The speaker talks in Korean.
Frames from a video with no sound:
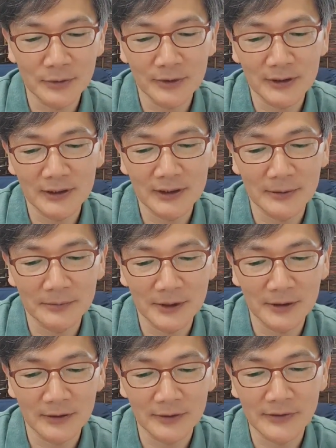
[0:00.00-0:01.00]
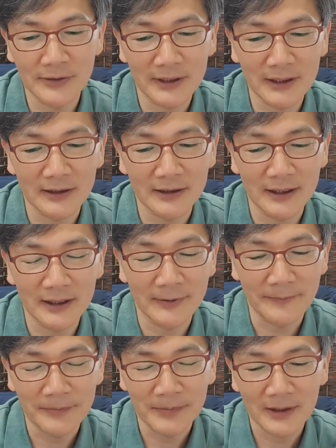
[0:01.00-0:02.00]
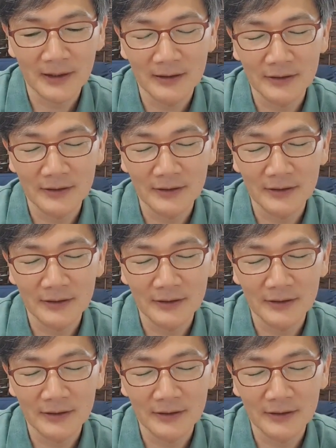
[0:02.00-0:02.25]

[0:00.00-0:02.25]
민족이기 때문에 너를 선택했다.